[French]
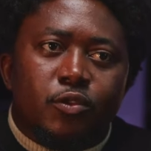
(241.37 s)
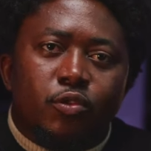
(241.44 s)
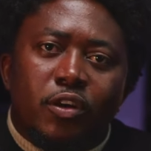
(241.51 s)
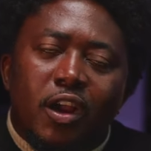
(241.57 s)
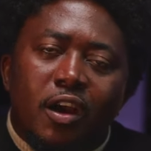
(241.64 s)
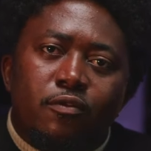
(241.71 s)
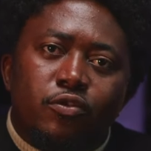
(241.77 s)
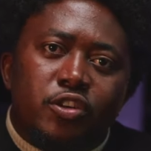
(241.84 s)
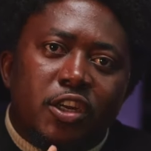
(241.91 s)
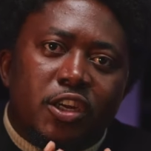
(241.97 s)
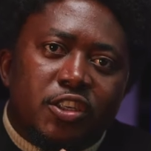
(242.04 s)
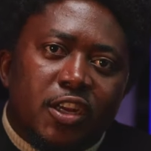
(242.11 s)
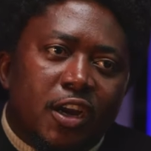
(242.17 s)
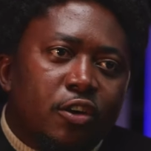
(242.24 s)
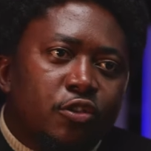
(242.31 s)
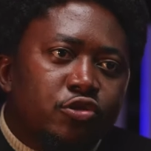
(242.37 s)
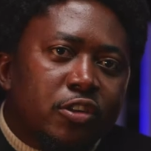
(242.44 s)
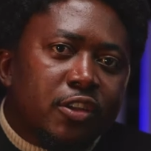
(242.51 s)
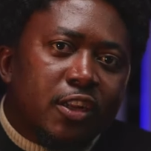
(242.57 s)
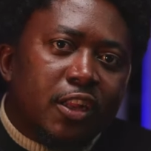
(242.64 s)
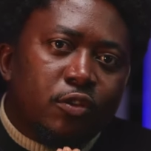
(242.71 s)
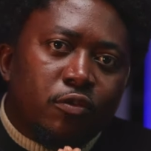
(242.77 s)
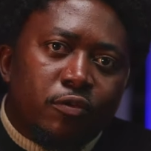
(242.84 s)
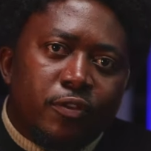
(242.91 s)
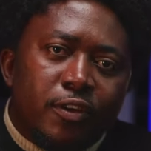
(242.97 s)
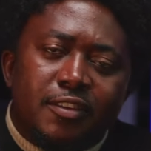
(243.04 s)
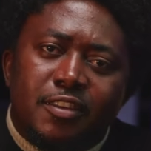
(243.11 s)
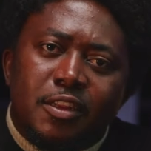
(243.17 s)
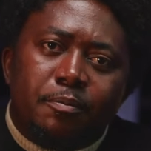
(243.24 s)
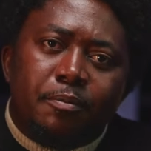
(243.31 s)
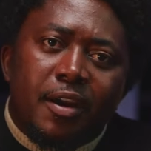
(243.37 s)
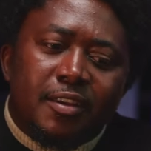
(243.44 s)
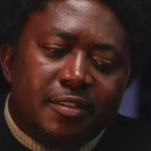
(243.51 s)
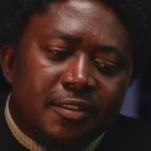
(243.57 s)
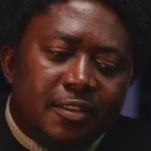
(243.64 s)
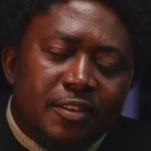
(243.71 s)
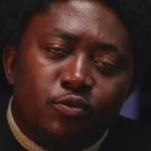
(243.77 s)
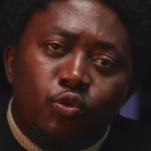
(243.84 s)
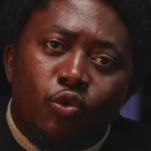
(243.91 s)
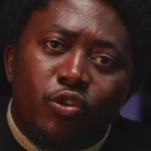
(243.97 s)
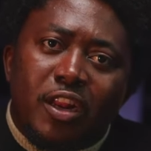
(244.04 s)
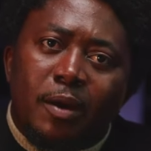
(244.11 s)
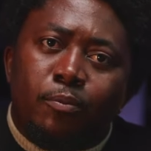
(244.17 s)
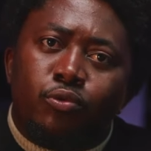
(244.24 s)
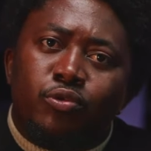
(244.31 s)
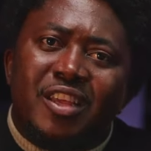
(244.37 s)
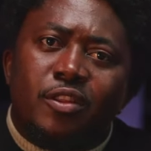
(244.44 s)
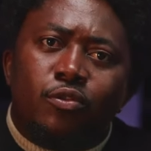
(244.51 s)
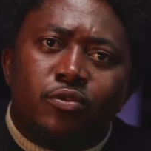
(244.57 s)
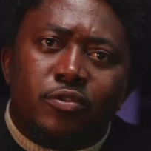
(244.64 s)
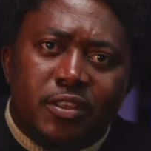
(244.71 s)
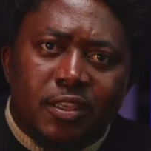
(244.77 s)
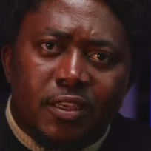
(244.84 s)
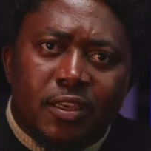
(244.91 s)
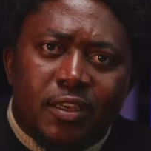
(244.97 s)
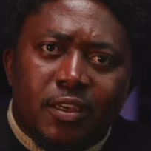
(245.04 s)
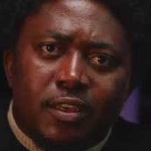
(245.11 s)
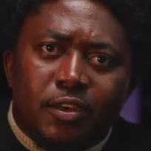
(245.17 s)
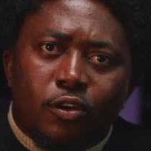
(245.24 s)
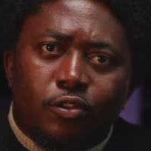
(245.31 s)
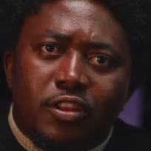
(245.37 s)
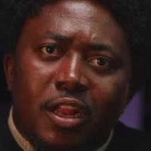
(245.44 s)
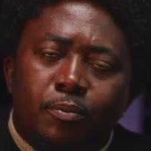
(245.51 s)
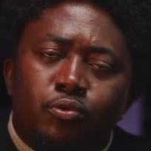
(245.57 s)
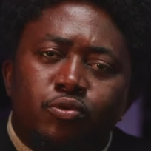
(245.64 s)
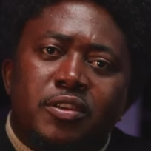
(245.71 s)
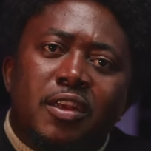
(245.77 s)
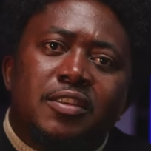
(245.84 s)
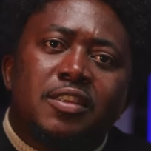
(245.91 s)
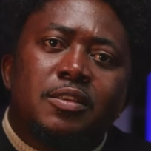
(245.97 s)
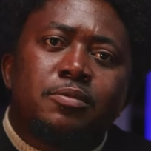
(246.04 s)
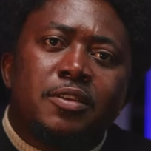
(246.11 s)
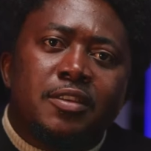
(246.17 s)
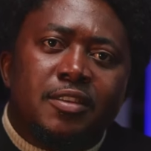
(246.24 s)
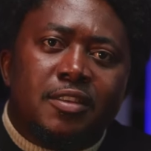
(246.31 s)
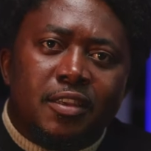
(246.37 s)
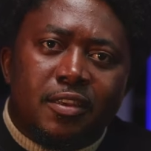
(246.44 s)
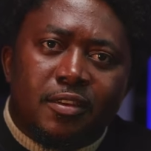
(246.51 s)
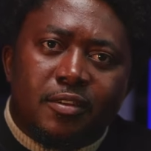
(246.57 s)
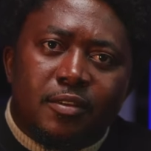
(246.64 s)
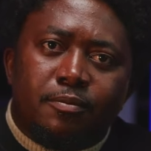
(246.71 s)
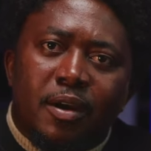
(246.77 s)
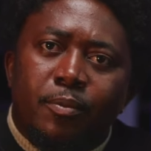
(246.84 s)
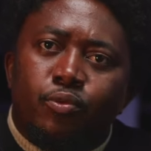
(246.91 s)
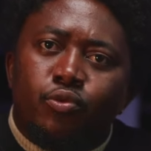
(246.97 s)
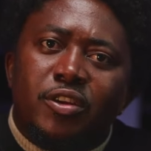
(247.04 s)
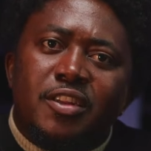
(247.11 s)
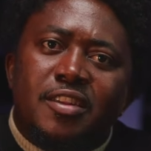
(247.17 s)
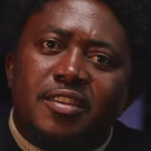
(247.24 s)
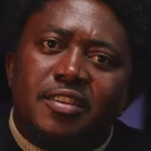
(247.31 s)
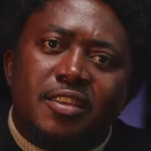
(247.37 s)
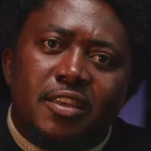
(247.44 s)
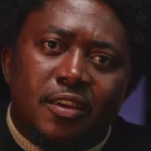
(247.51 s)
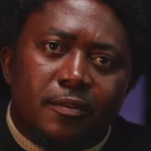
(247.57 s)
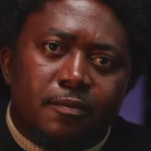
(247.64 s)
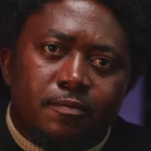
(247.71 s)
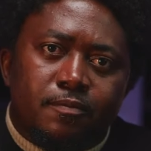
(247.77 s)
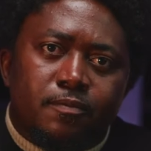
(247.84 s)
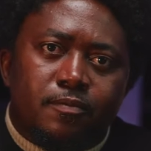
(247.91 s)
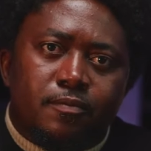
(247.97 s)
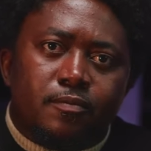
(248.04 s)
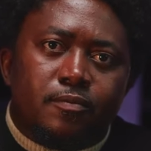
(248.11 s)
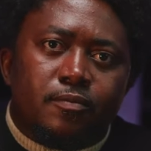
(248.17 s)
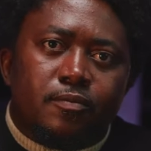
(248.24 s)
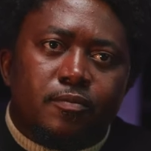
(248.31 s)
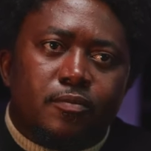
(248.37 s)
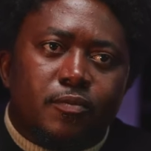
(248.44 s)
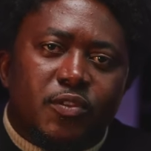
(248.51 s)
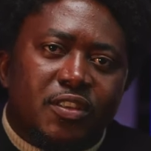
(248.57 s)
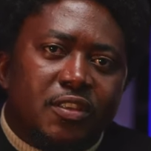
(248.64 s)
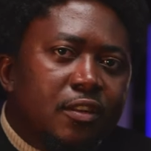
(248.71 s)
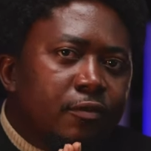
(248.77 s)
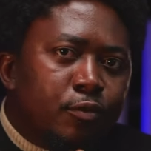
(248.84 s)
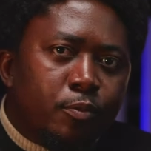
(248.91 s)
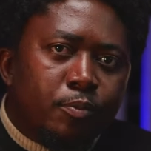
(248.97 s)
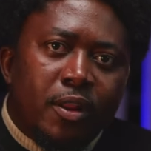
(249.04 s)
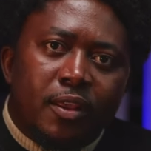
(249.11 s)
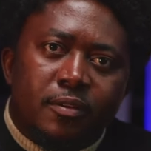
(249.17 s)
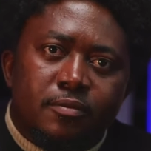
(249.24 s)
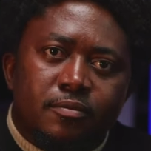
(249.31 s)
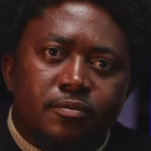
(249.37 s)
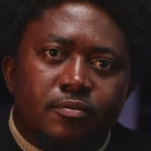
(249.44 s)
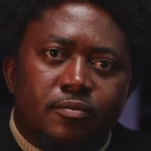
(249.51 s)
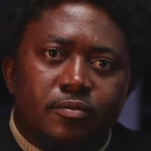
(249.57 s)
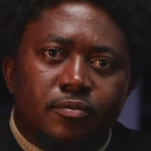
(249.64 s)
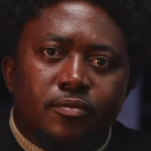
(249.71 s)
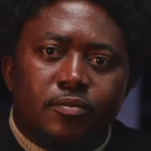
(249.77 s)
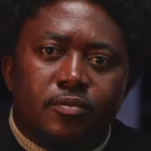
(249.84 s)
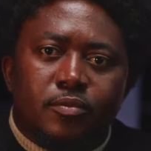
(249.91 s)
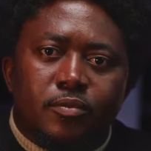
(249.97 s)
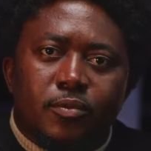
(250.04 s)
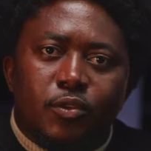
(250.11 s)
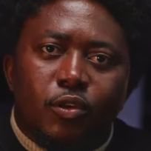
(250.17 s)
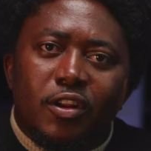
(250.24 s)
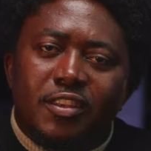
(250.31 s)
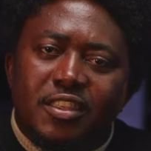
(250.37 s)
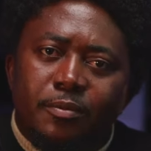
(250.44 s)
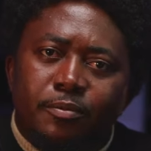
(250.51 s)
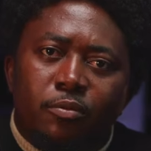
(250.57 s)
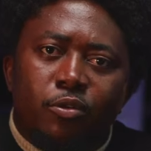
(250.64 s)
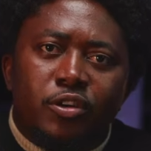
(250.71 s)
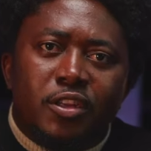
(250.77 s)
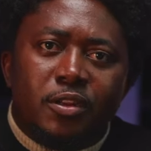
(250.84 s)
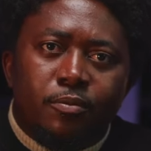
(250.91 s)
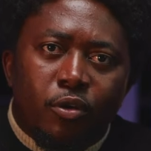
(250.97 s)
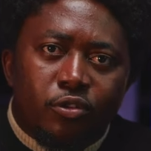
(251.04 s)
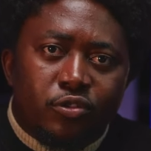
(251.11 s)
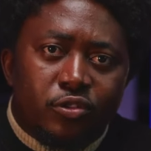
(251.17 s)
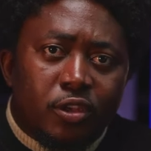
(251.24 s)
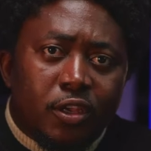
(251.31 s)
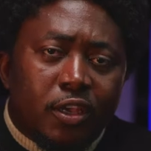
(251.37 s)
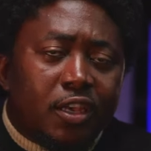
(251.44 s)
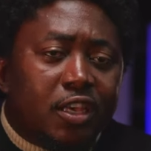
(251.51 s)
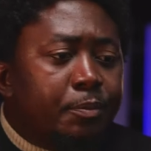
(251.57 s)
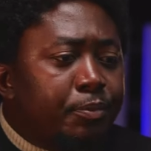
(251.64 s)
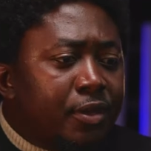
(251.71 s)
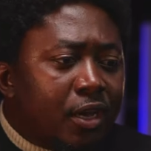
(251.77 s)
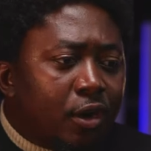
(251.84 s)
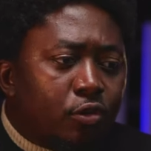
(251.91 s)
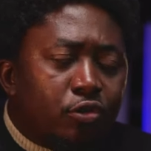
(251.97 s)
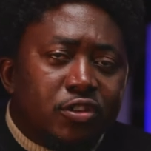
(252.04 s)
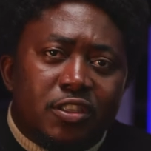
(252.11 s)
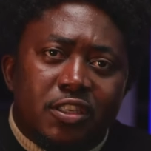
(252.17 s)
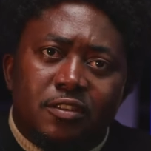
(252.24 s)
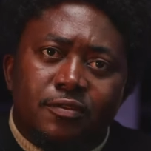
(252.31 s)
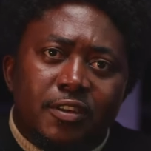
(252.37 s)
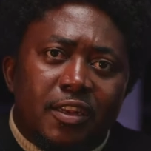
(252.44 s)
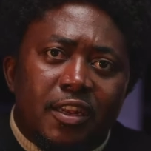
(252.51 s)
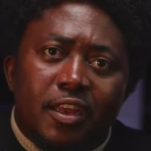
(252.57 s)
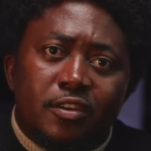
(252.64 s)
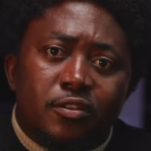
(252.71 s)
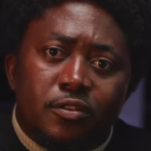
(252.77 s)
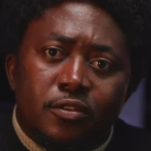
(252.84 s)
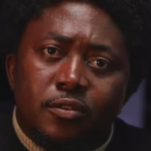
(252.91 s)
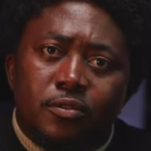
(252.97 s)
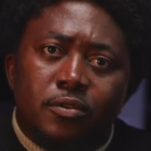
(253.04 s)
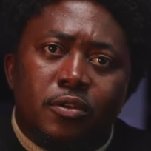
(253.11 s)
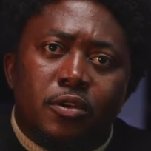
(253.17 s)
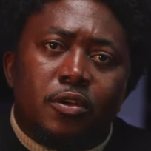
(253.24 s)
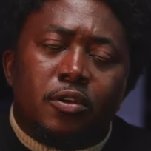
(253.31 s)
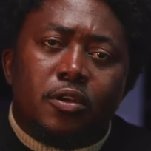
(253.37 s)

Donc quand vous cherchez à rejoindre les confréries, ce n'est pas ici. Nous, on est là pour dénoncer. On est là pour sensibiliser, pas pour initier. S'il vous plaît. Donc laissez un peu mon inbox. Et puis encore ceux qui viennent là que...